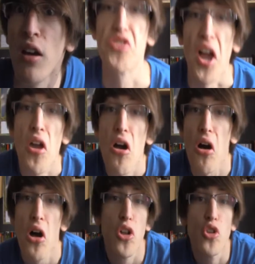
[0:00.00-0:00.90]

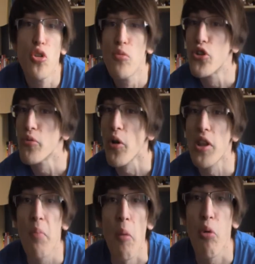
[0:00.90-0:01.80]
D'ailleurs, ne me
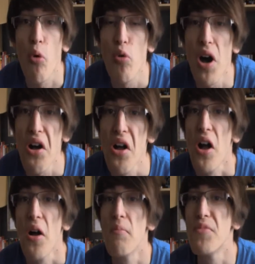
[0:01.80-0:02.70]
demandez pas pourquoi,
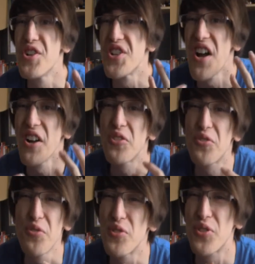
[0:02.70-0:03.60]
mais j'ai un
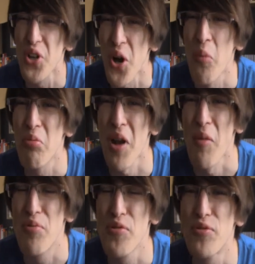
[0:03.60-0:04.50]
coup de cœur pour la
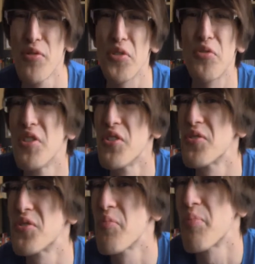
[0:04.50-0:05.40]
plus courte où il ne
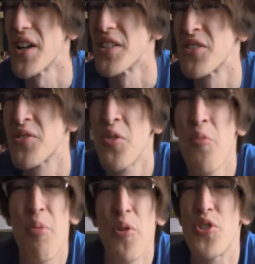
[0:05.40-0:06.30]
se passe que
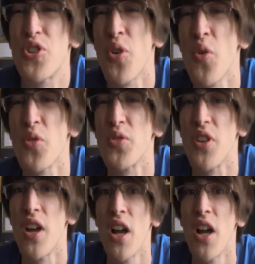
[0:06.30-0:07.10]
peu de choses